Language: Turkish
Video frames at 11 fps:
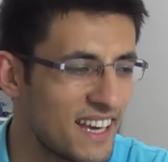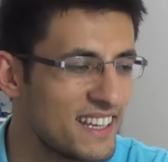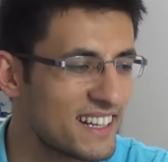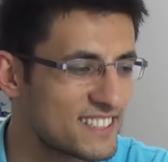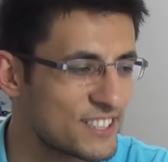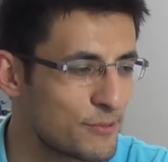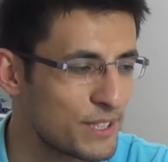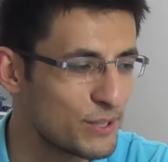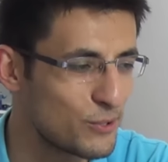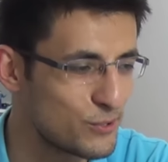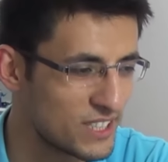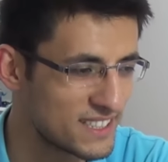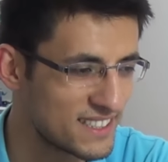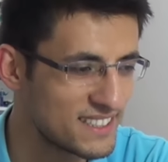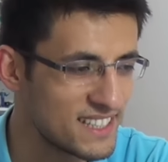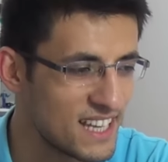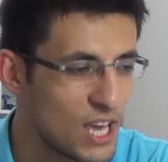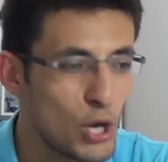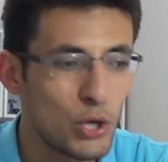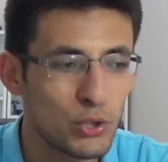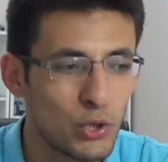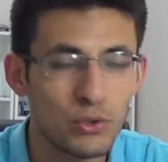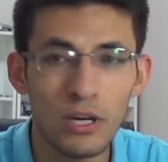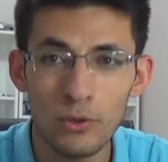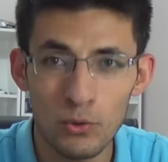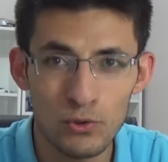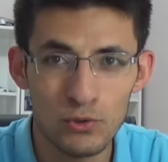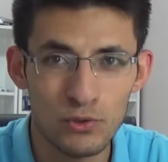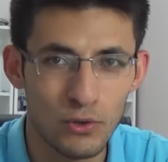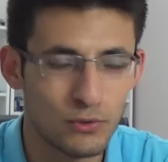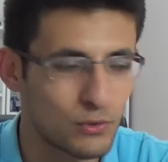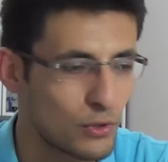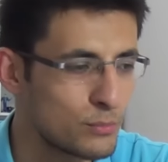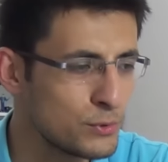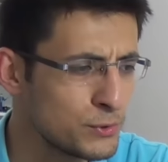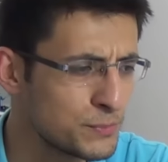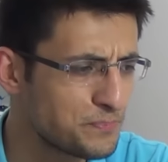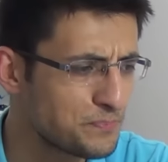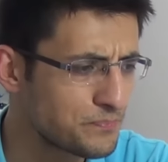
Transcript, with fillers: en yakın zamanda göreceksiniz. Gökay Üst Yol sormuş.